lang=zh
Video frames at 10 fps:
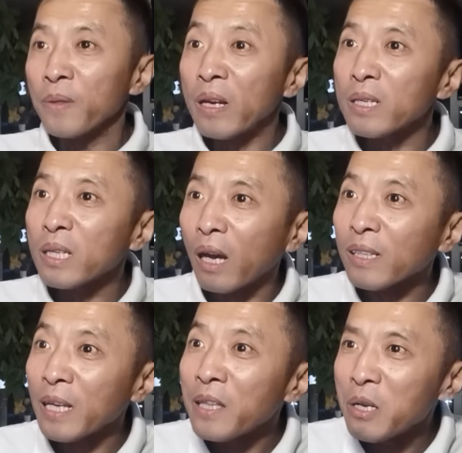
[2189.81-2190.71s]
但是他
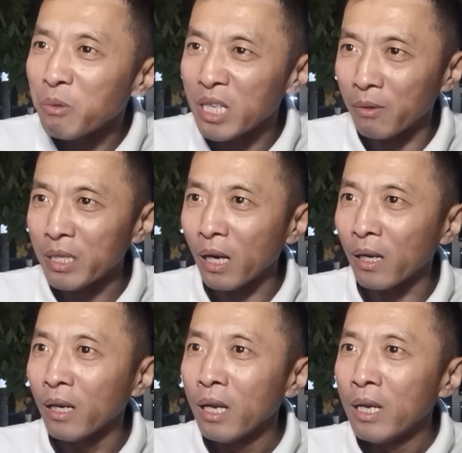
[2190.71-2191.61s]
在那种情况下，
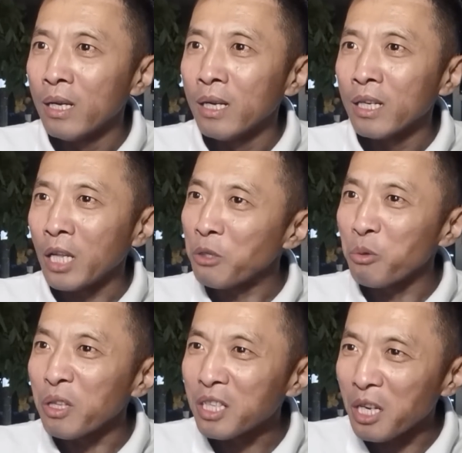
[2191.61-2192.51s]
他
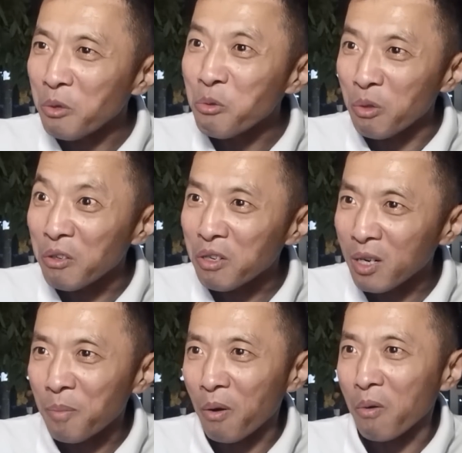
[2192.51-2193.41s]
觉得这个女的就是
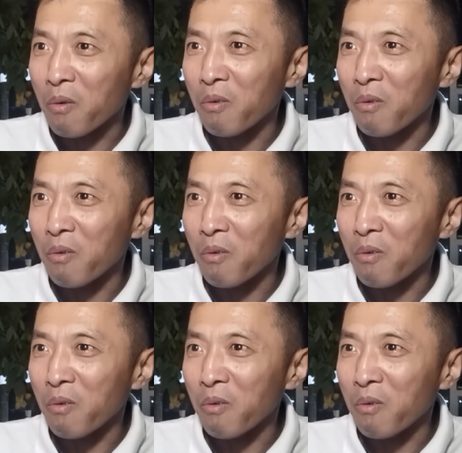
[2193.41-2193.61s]
个包。